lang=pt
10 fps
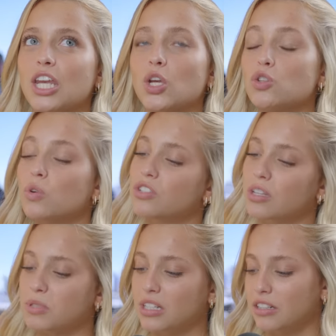nós, quando
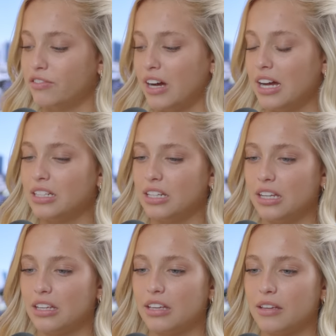estamos a gravar, um,
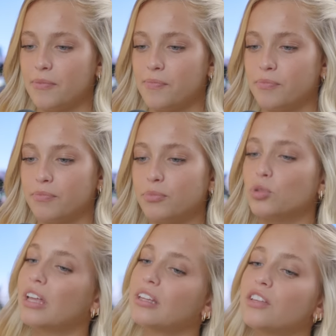ehm,
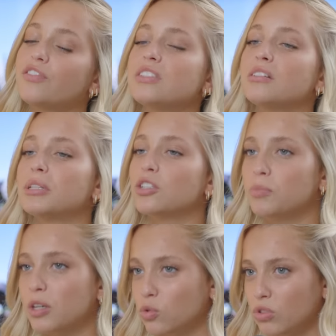por um lado é difícil manter
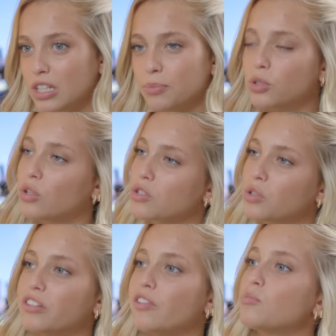uma rotina porque nós
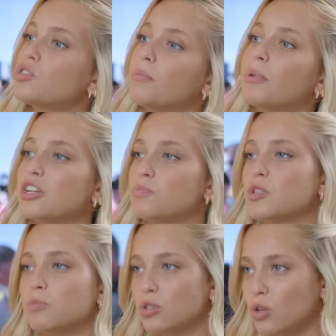não gravamos sempre às
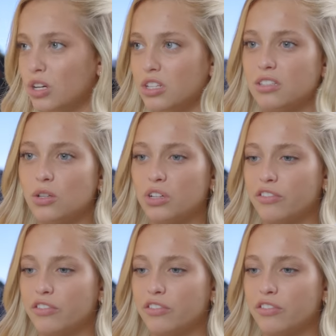mesmas horas e não uhum.